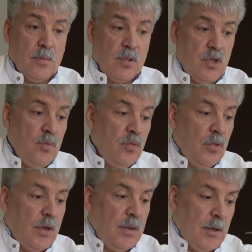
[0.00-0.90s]

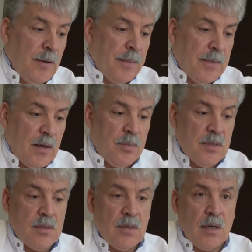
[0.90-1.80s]
Почему они так
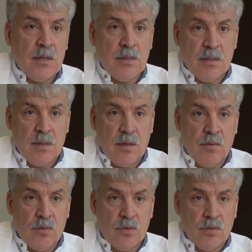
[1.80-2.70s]
безнаказанно себя
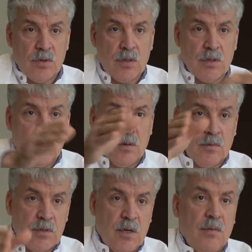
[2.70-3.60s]
ведут с точки зрения
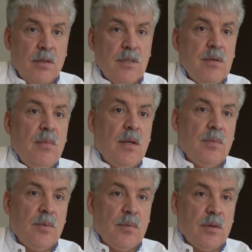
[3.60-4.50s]
захвата земель,
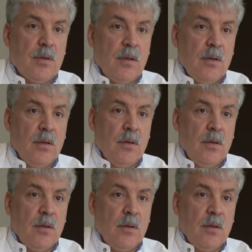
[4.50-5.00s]
например? Да?